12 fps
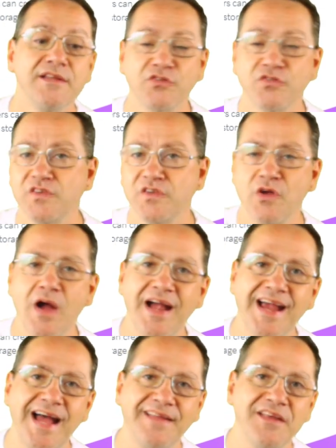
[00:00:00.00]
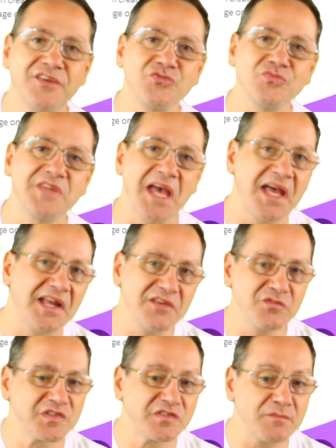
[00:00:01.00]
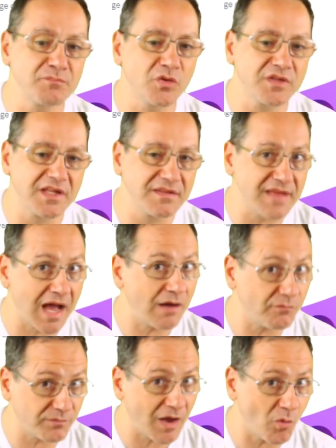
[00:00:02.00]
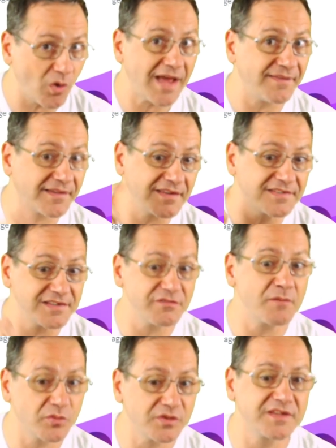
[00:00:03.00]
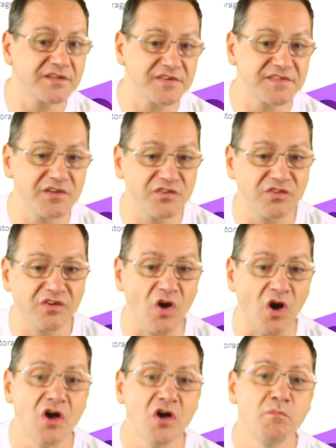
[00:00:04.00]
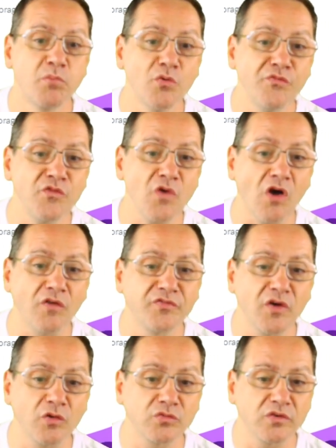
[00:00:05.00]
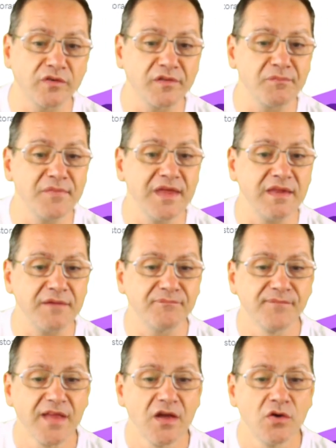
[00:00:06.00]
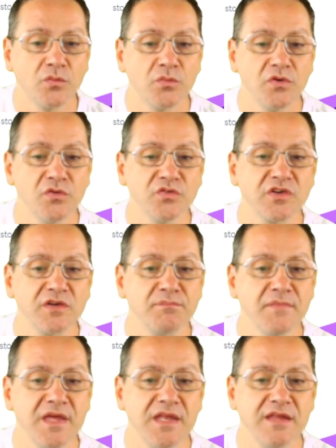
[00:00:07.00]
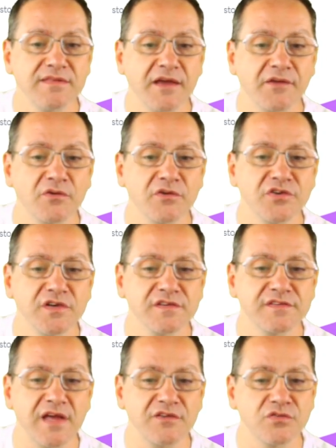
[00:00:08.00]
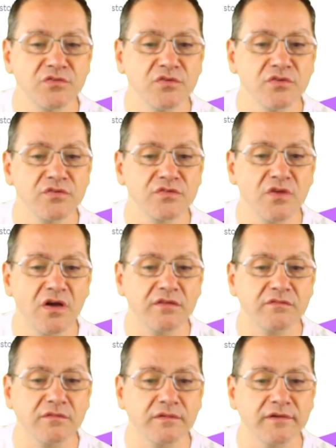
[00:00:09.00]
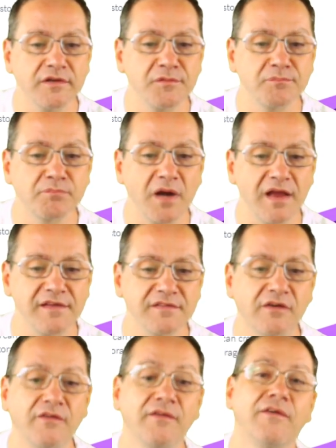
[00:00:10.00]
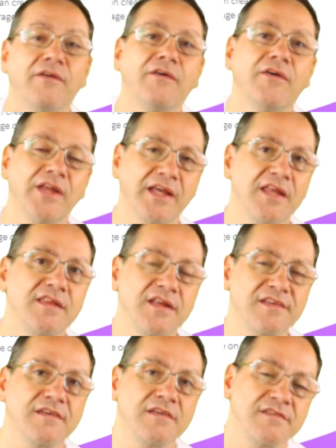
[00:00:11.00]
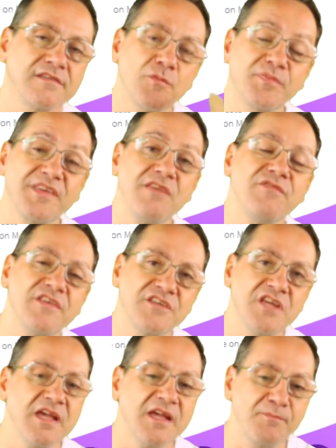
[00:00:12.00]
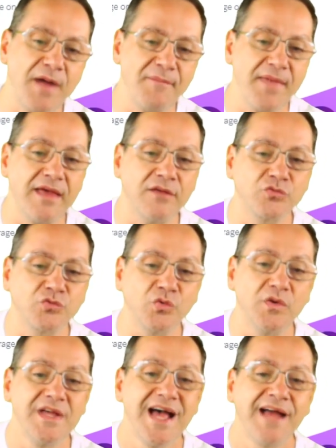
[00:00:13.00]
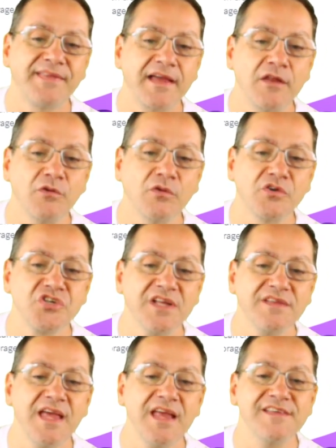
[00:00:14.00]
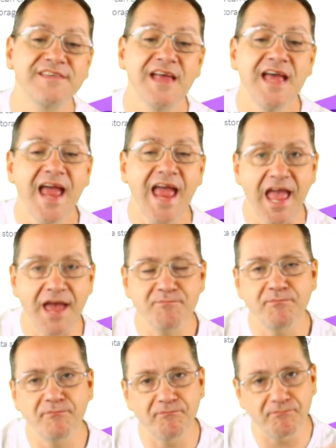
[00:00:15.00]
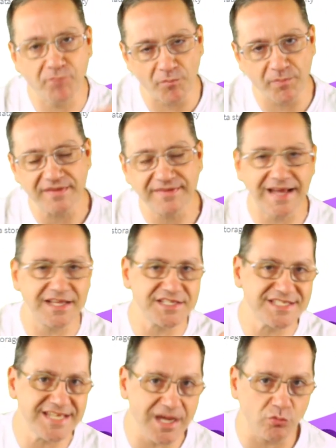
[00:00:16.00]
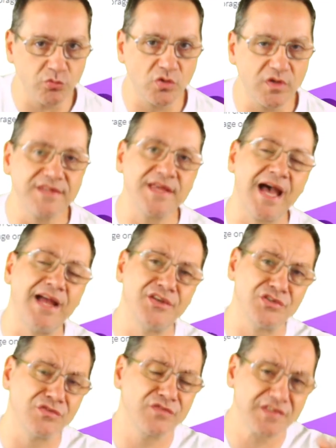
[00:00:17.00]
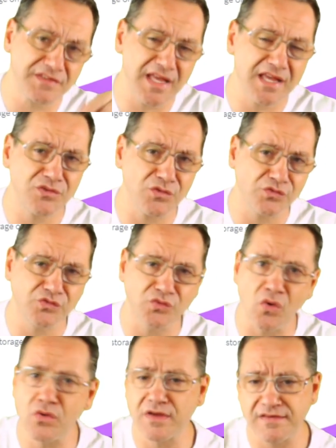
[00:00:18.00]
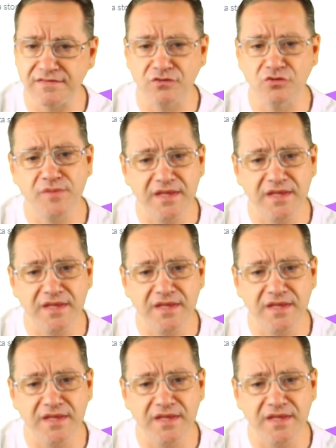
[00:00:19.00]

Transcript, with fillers: Então, se você tem um HD de 1 tera aí, você vai poder dar, dar uma olhada aqui que você vai poder estar tá fazendo isso aqui, ó. Proof of Altered Mini. We use mini tecnologias that does not require price. Olha que interessante. Você não precisa investir em equipamento. A tecnologia deles é proprietária de autoridade. Então você tem que ter os tokens, se eu não